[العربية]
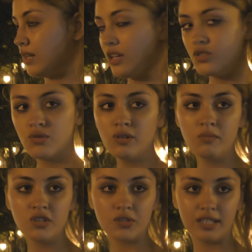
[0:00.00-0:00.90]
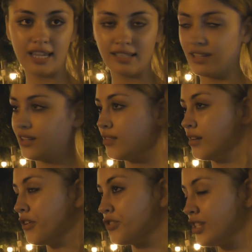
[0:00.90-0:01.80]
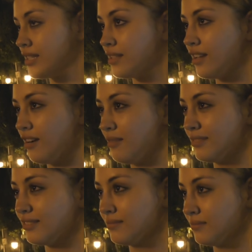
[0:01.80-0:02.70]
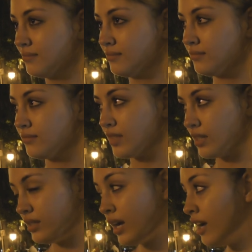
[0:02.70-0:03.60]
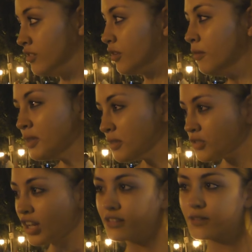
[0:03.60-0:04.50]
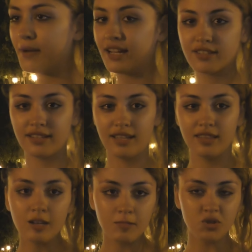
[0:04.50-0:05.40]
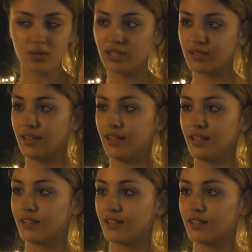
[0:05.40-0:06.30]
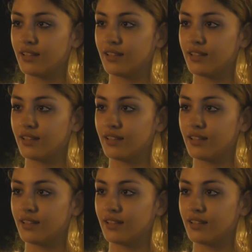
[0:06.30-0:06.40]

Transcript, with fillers: اي شنو المشكل يعني انا 22 سنه عمري عادي امي تتشرط برشا هذيك مشكلتها ايه